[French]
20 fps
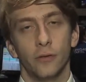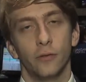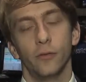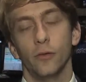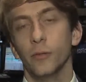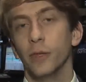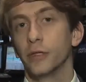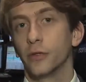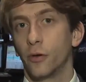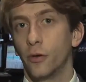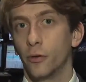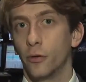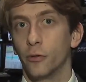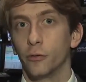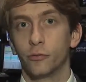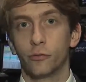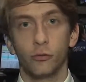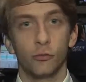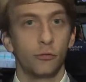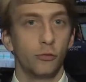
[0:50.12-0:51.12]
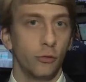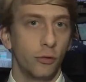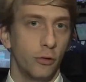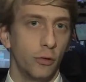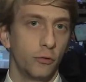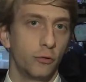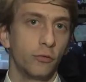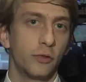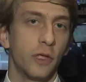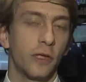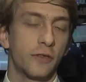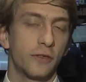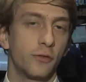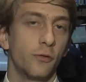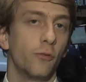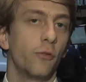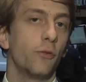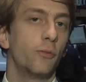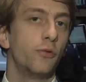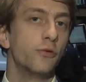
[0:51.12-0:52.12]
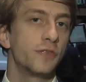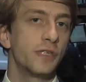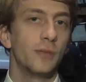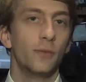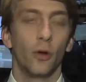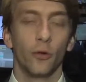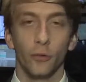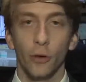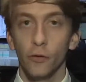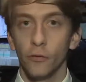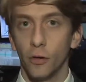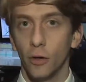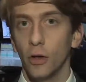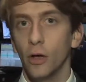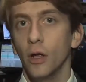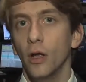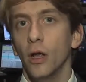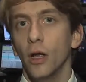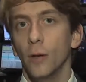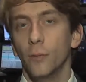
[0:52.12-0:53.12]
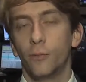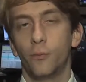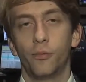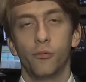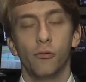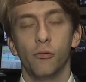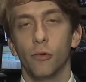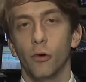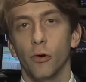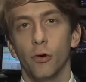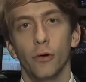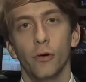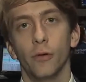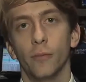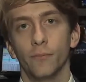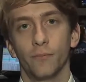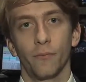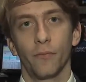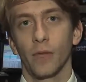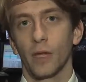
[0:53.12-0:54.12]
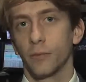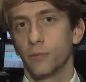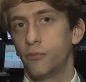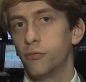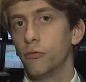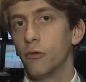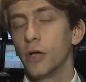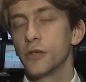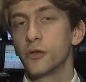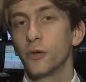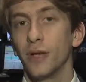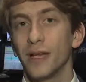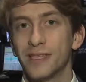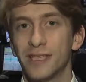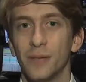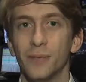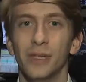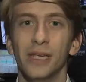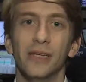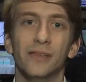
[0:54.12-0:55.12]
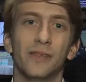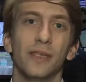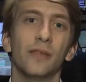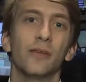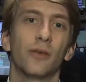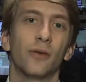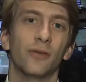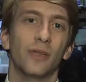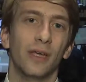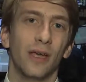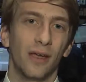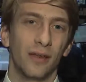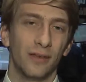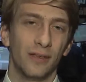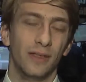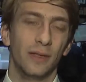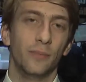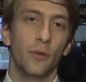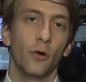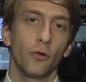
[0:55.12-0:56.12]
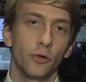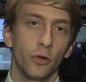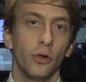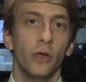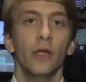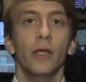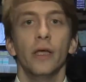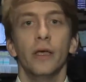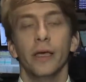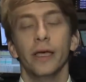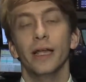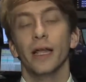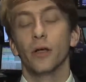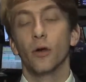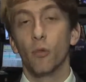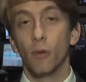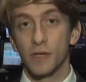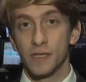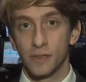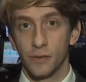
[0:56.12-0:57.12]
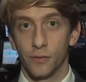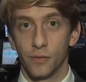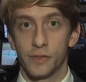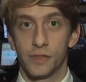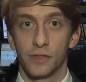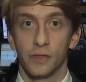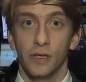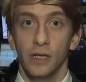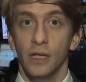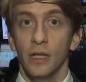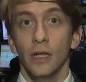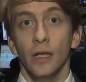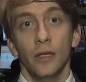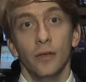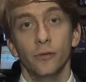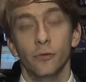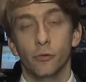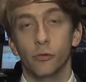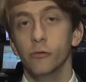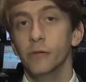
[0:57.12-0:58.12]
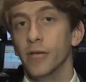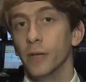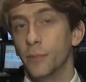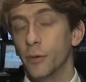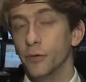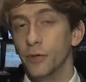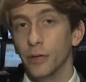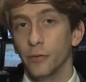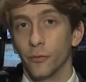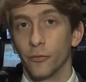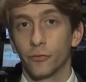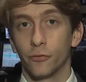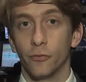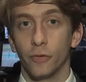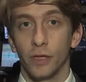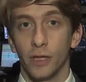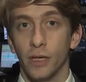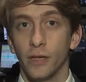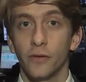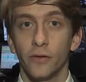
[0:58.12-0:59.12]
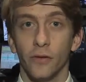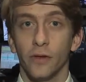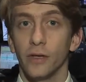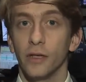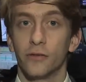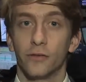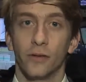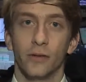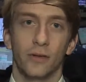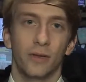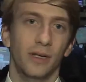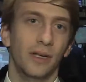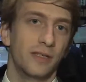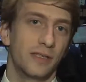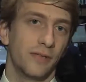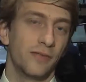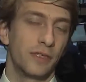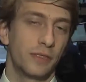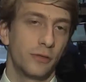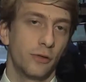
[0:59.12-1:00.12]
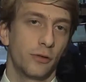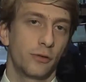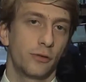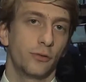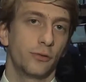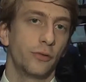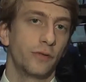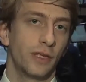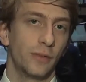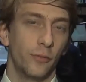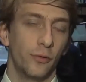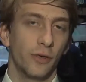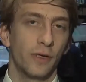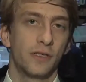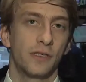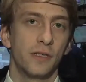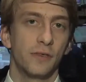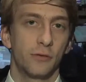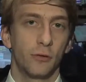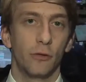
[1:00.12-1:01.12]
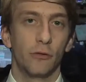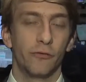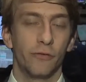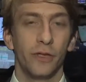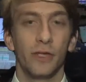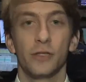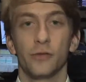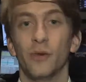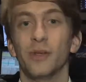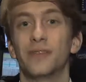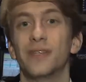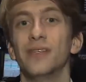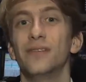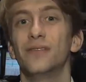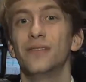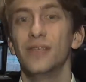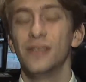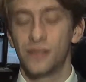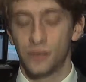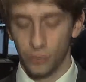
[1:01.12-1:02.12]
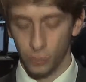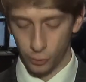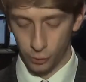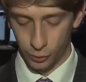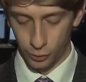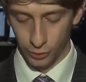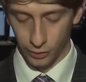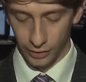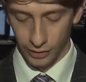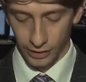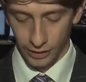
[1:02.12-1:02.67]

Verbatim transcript: de mettre en toute, action possible en œuvre pour, euh, pour assurer la stabilité des, banques et la croissance. Du coup, il n'y a pas eu d'annonce concrète. les investisseurs sont totalement restés sur le fin. Ils ont été déçus.